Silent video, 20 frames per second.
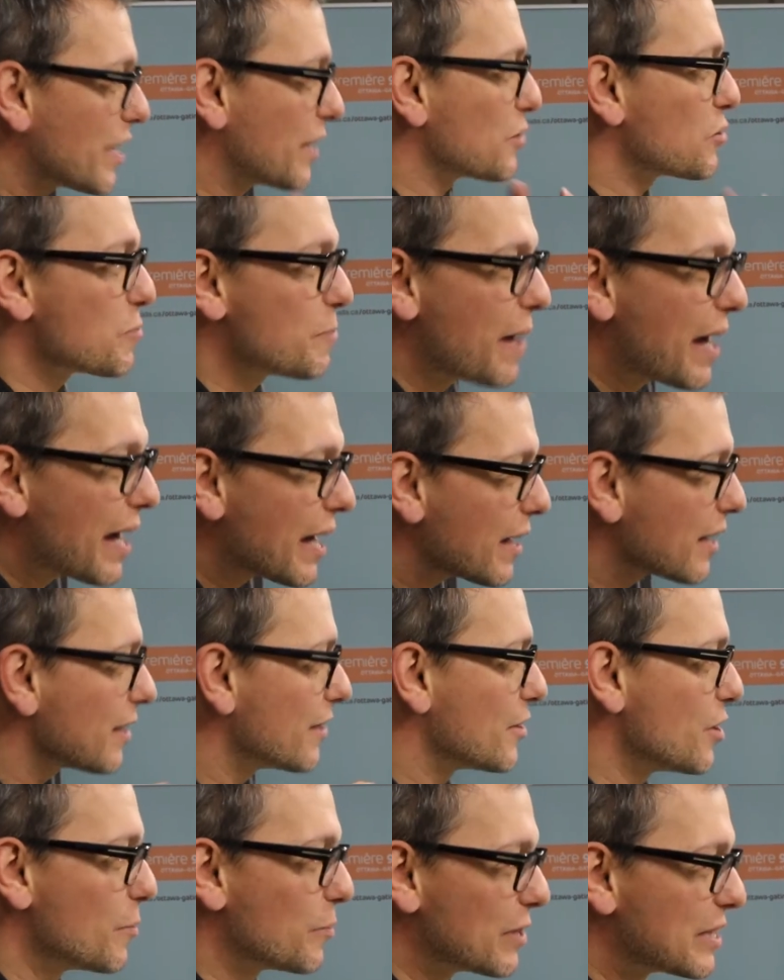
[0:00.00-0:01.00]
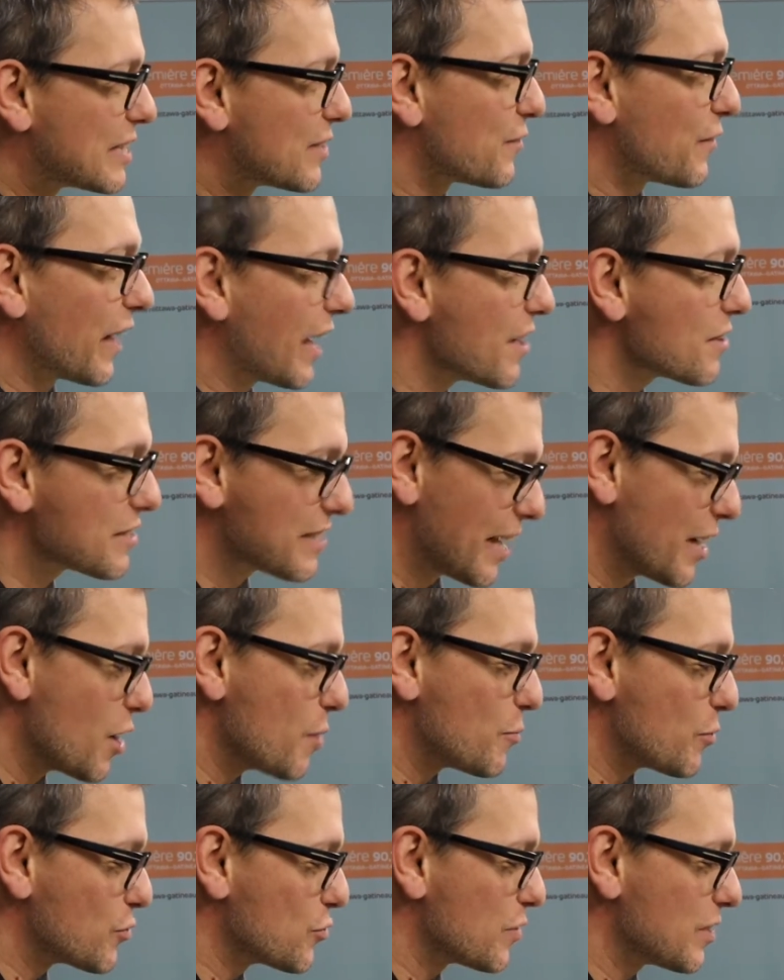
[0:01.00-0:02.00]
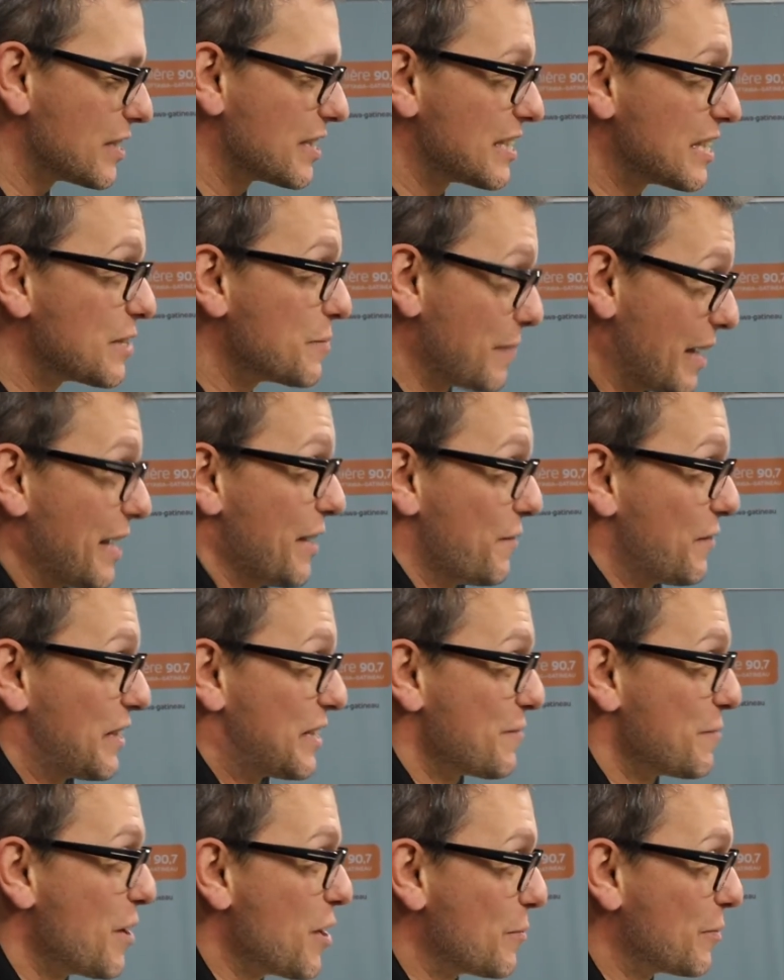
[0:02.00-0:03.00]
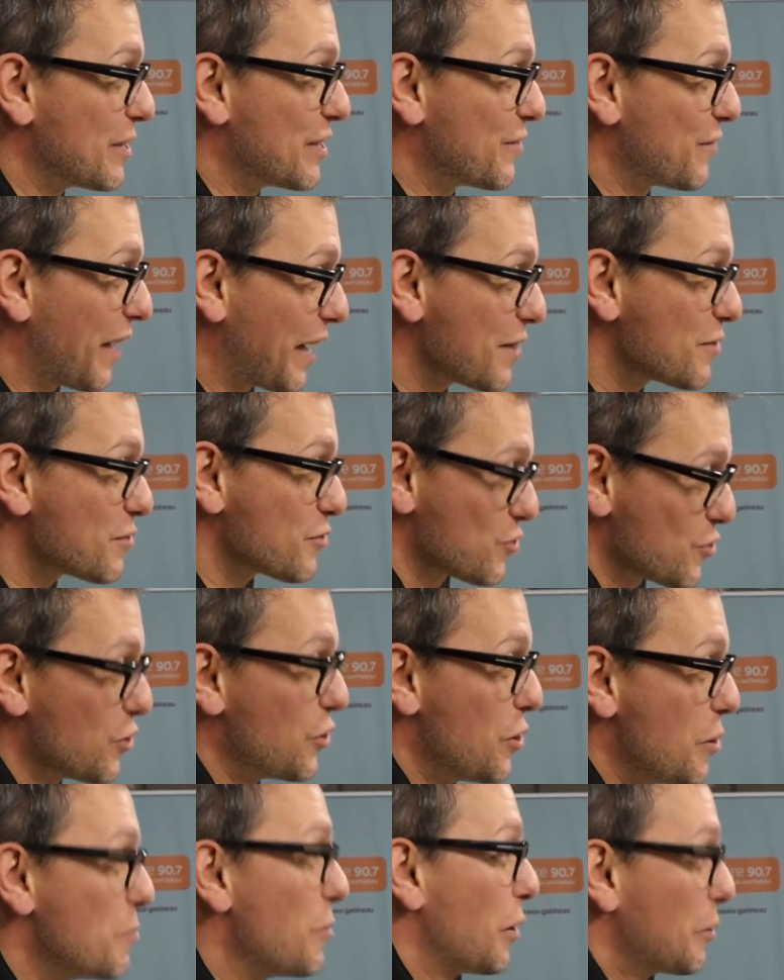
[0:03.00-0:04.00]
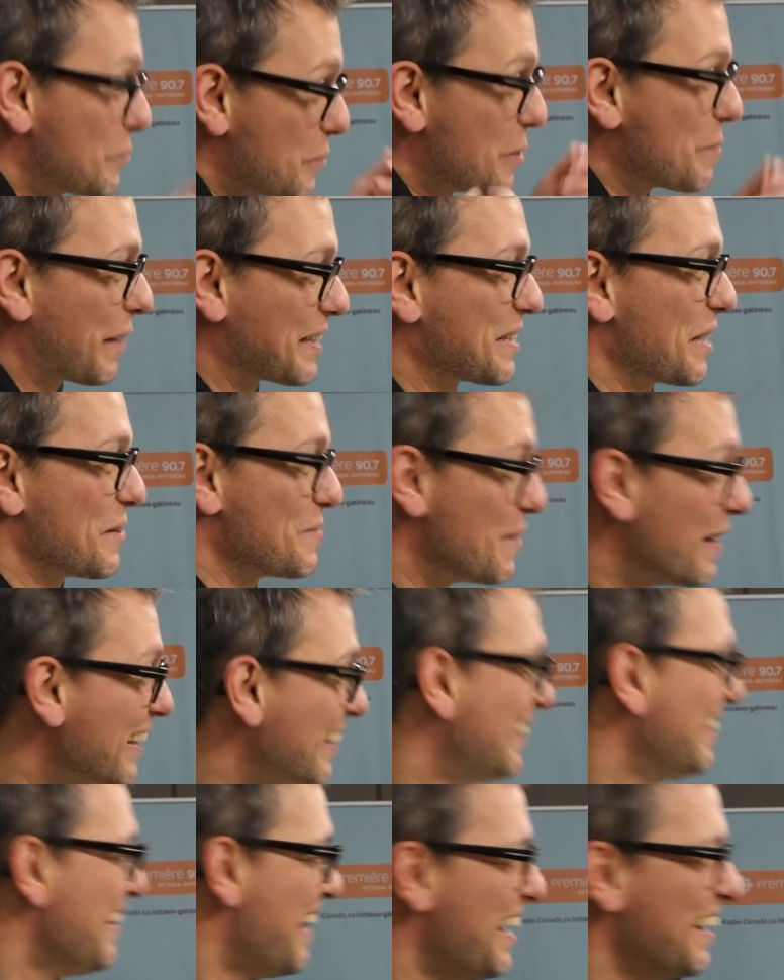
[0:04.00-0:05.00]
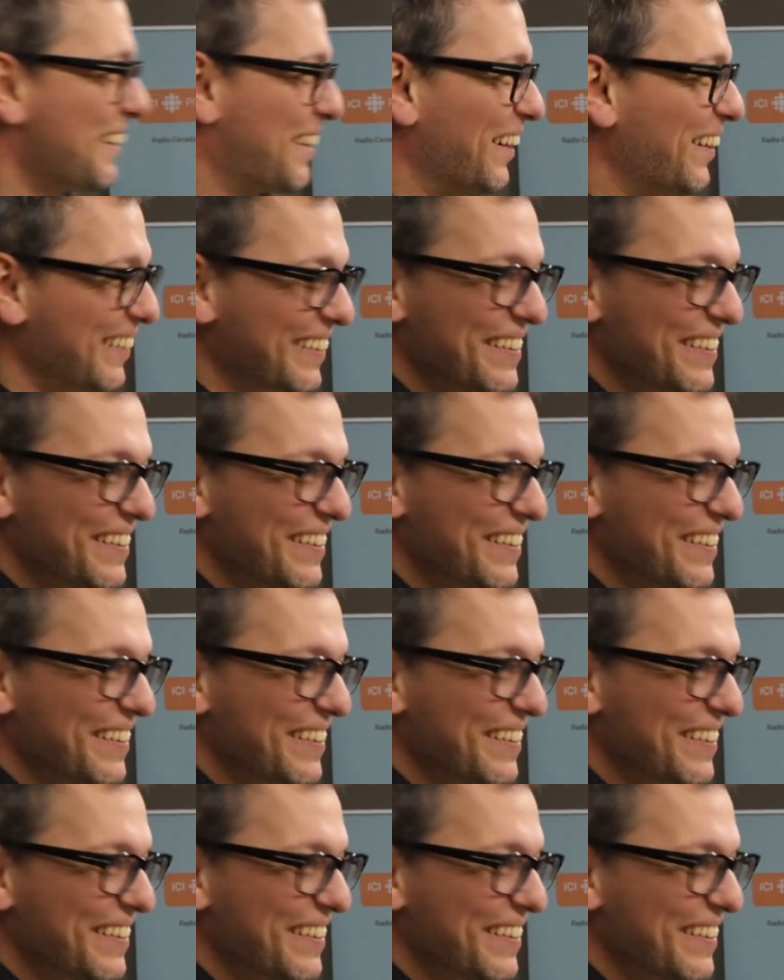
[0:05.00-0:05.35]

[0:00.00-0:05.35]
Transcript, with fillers: Quand tu parles, il n'y a pas de différence. D'ailleurs, pour ceux qui se disent, effectivement, il n'y a pas de différence, je ne le porte pas présentement. Vous pas là.